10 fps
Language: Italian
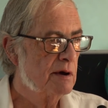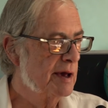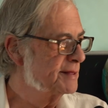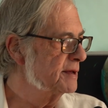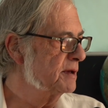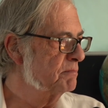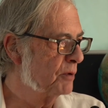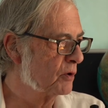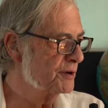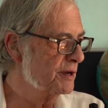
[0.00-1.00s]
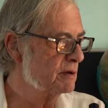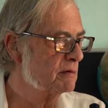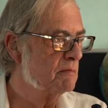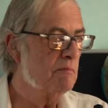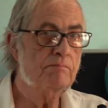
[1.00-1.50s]
e ti imponi
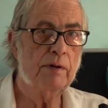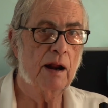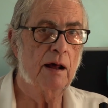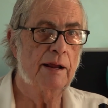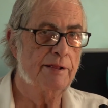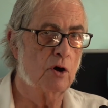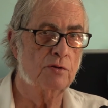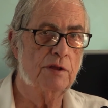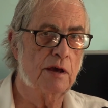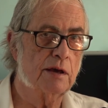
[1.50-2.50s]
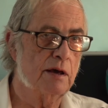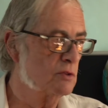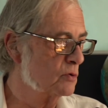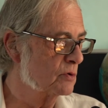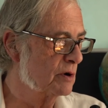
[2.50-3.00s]
per le doti che
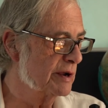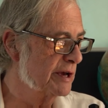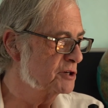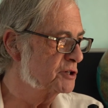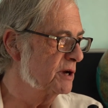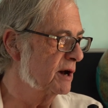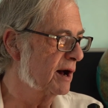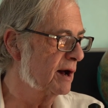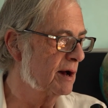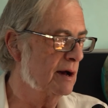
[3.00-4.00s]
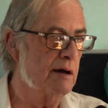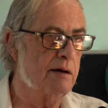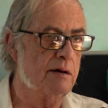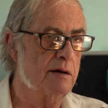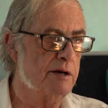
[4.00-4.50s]
tu riesci a
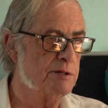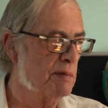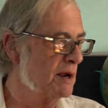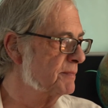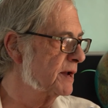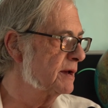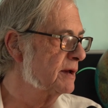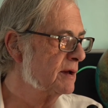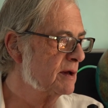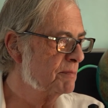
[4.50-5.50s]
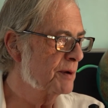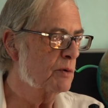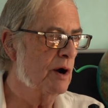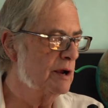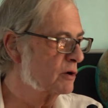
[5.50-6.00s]
eh, esprimere e per le
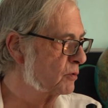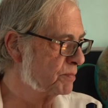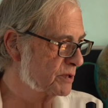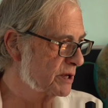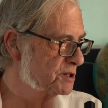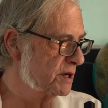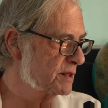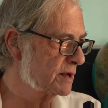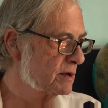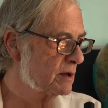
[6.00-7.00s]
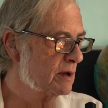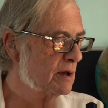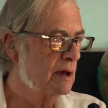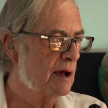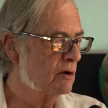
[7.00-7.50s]
quali il gruppo ti accetta,
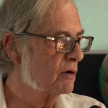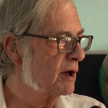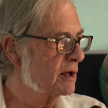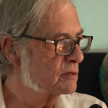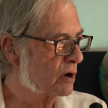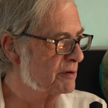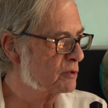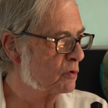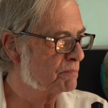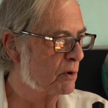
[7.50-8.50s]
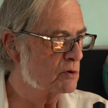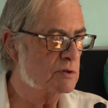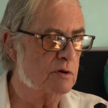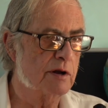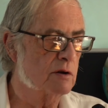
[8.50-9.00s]
e allora trovi il tuo
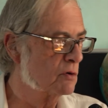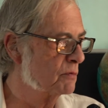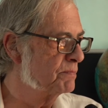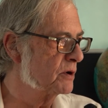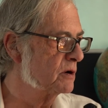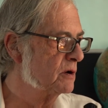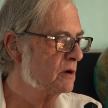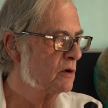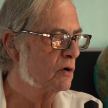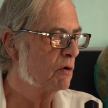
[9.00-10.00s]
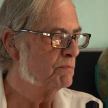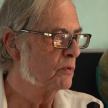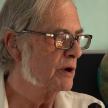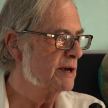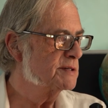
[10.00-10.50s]
posto nel gruppo
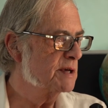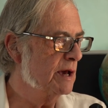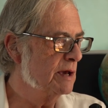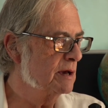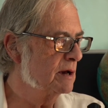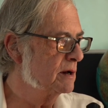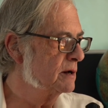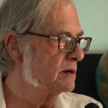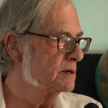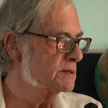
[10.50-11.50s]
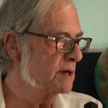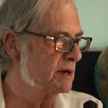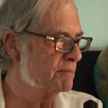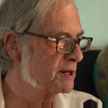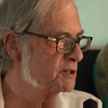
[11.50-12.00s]
oppure sei, eh,
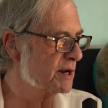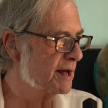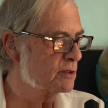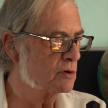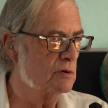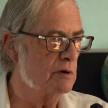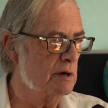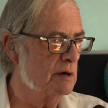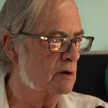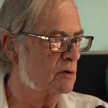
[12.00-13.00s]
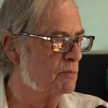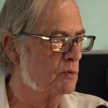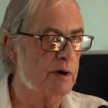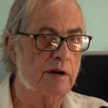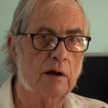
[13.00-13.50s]
sei emarginato e
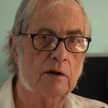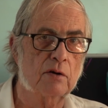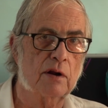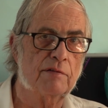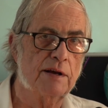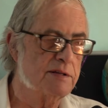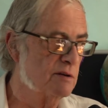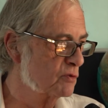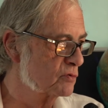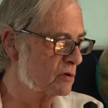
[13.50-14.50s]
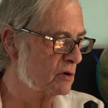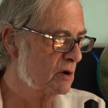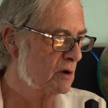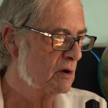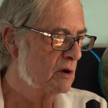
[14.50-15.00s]
comunque non avresti avuto
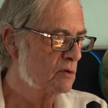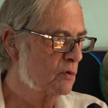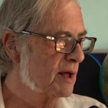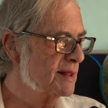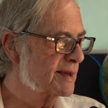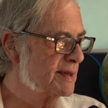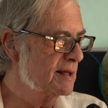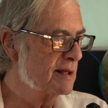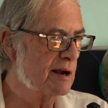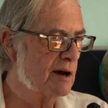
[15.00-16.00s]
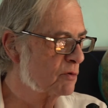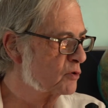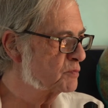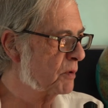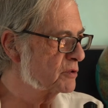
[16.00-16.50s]
nulla da chiedere a uno
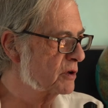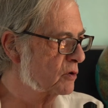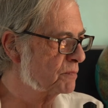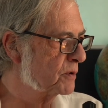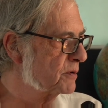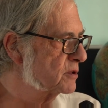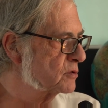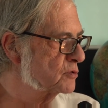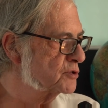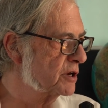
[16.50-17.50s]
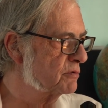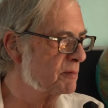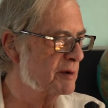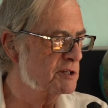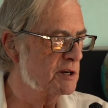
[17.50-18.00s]
sport di gruppo quando tu sei un
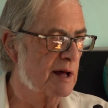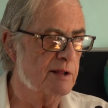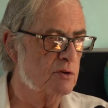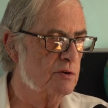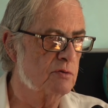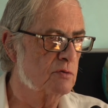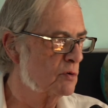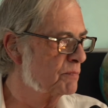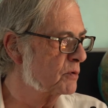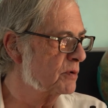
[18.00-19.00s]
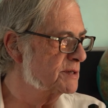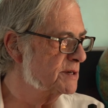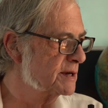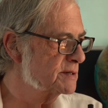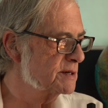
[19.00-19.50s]
emarginato in un gruppo
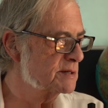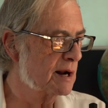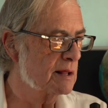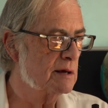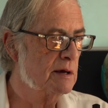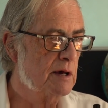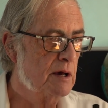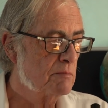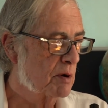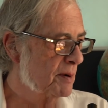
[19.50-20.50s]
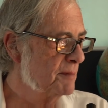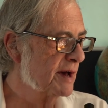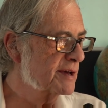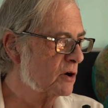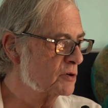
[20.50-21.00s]
qualsiasi in strada. Il problema
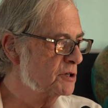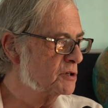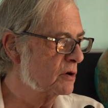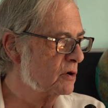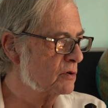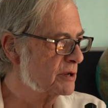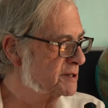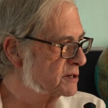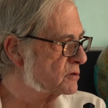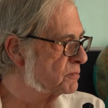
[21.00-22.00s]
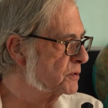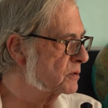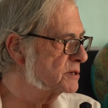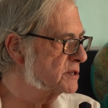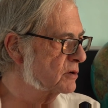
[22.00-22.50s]
è che oggigiorno non esistono più
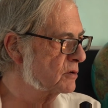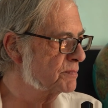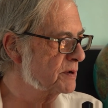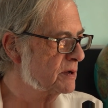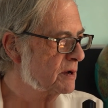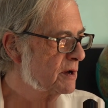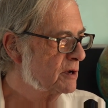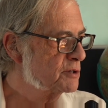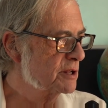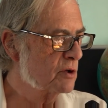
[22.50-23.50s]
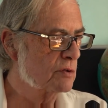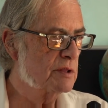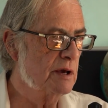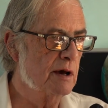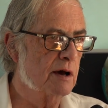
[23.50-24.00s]
questi gruppi. Cioè
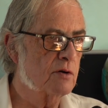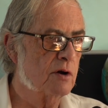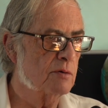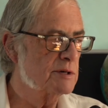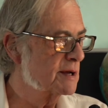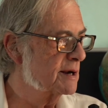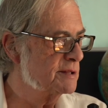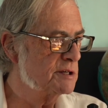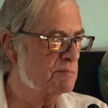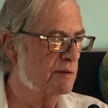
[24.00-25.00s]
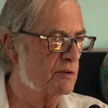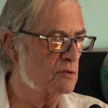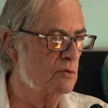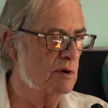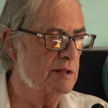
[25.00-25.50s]
Totti ha ancora questa grandissima
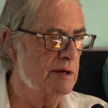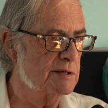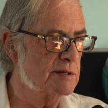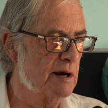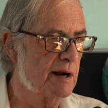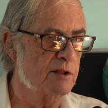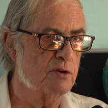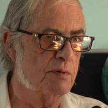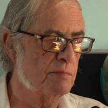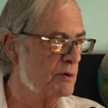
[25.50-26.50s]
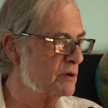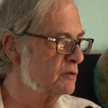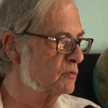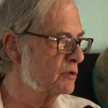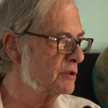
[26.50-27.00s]
fortuna di essere nato proprio in
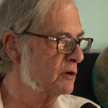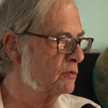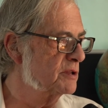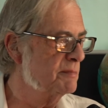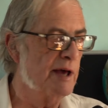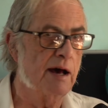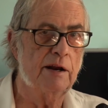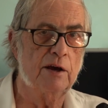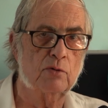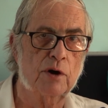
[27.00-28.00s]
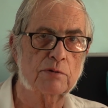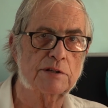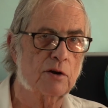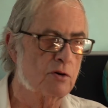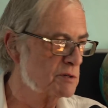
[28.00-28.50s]
uno degli ultimi anni in cui
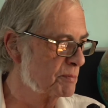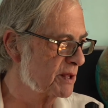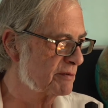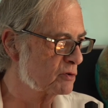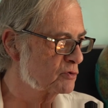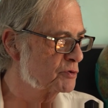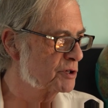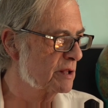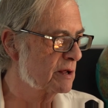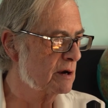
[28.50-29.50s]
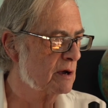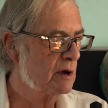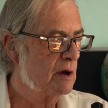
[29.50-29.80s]
queste cose potevano succedere.